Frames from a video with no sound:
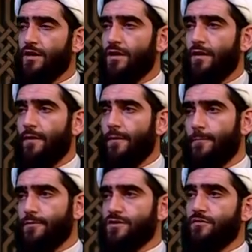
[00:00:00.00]
э,
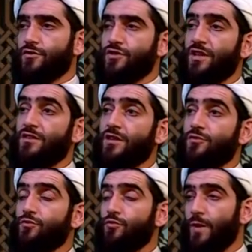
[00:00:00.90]
совершать
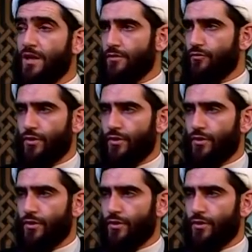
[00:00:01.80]
ночную молитву,